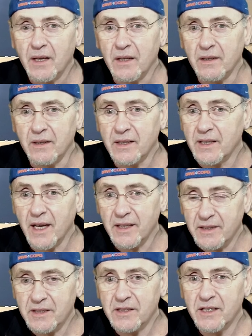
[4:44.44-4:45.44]
Euh, et qui un
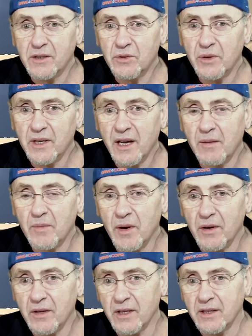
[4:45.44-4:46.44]
indice D2
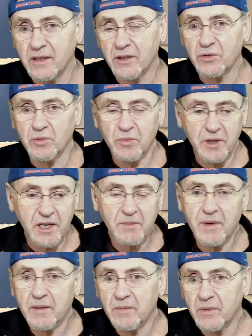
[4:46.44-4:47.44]
également et qui a subi les
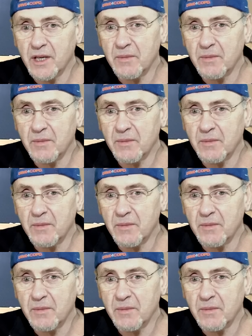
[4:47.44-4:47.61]
mêmes,